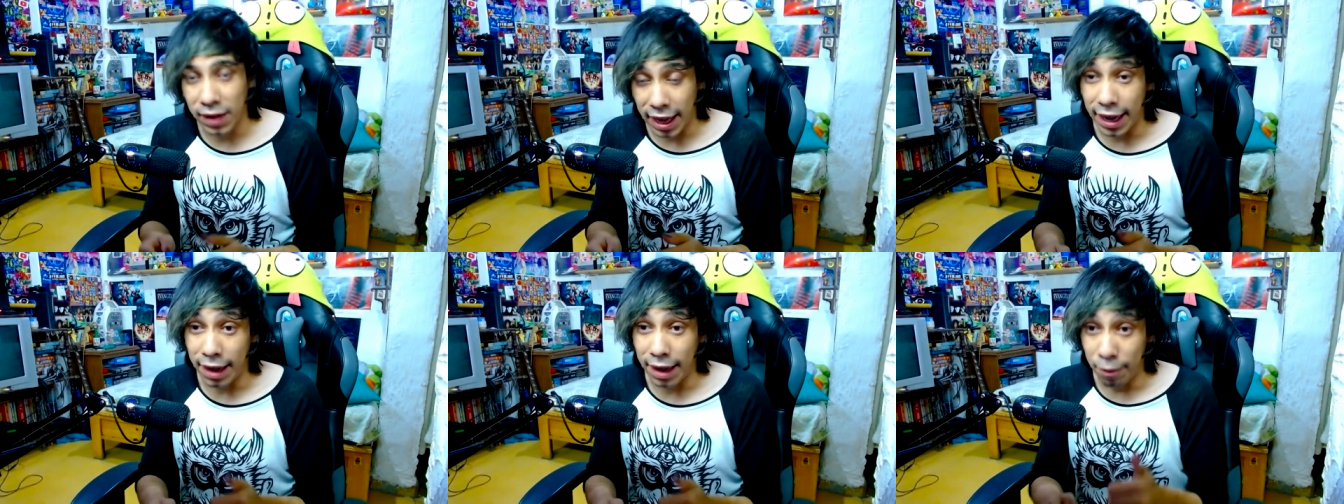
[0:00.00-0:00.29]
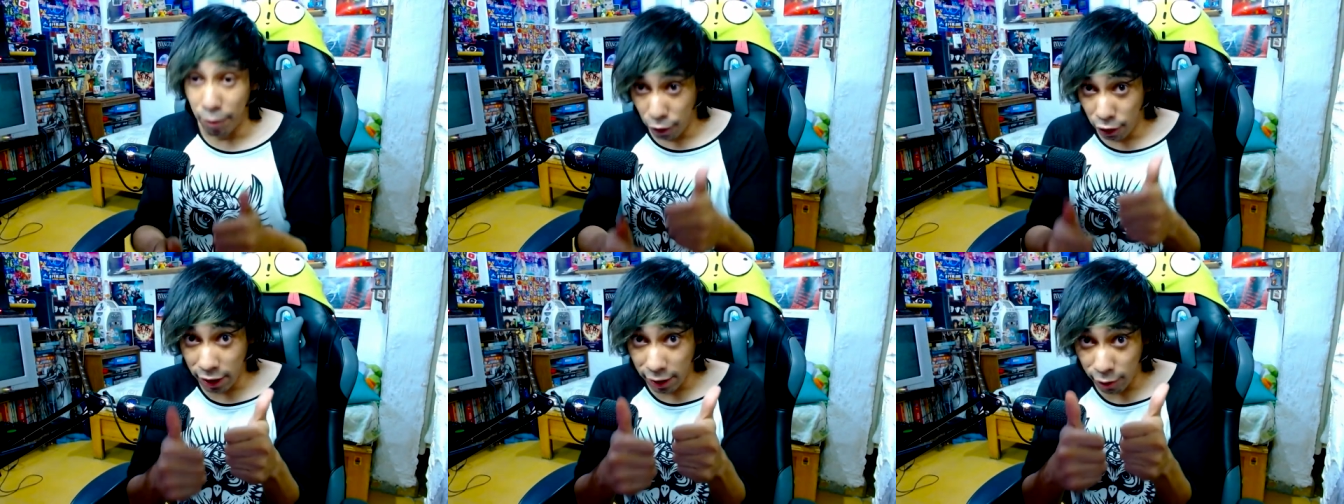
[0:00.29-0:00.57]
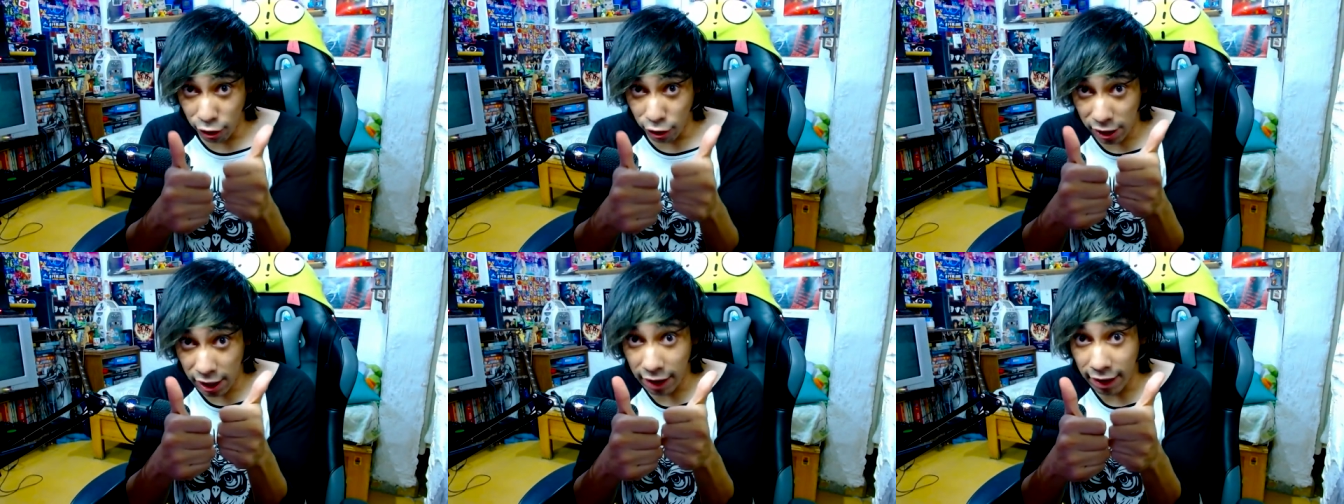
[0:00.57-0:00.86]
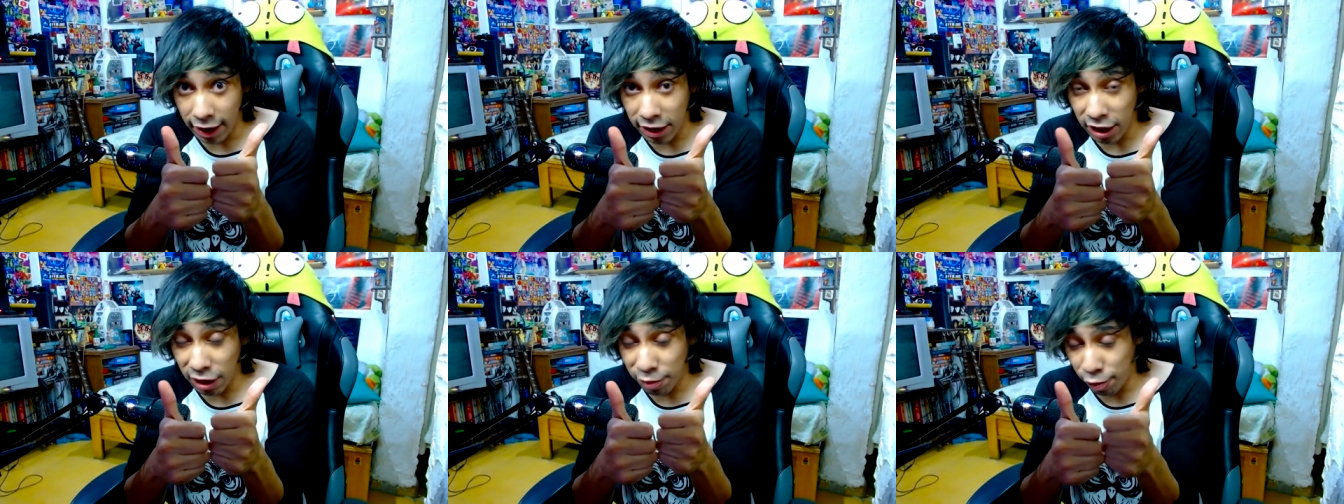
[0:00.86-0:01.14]
que muy, muchas
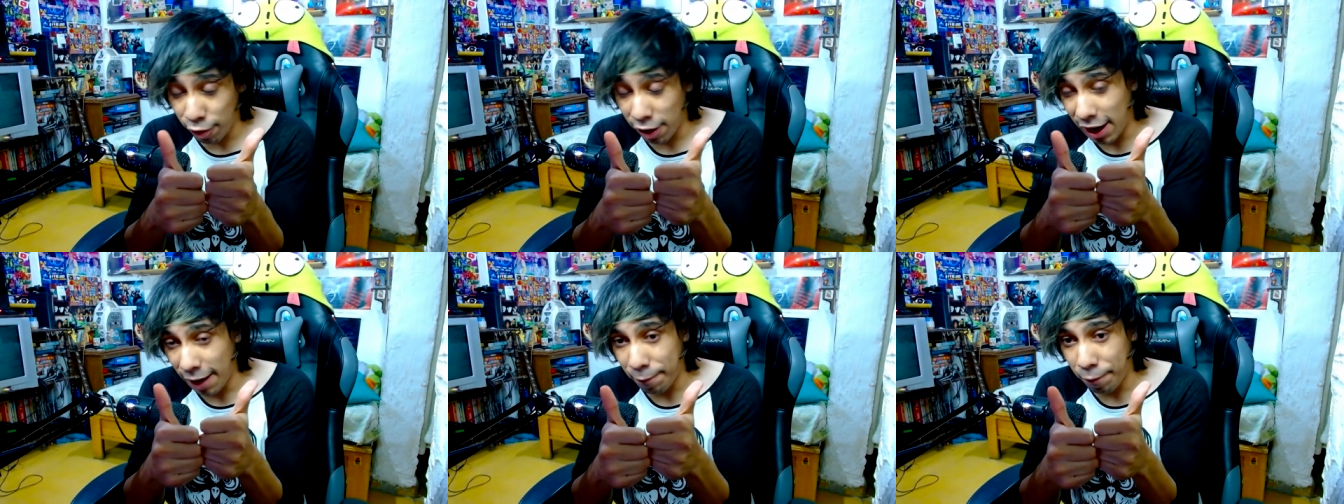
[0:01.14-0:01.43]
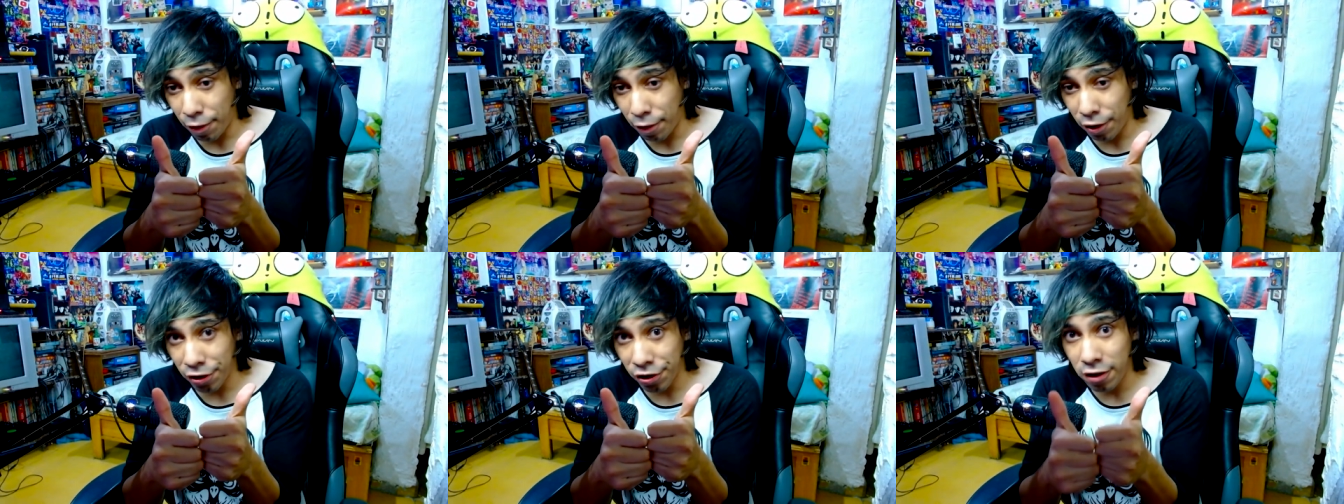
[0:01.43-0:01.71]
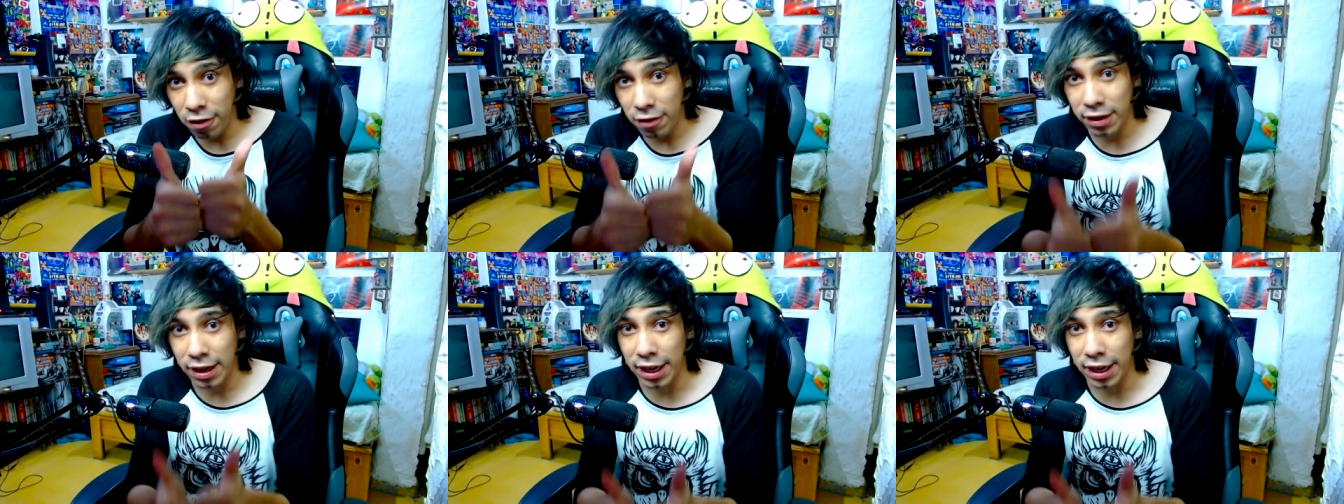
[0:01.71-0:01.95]
gracias por el apoyo,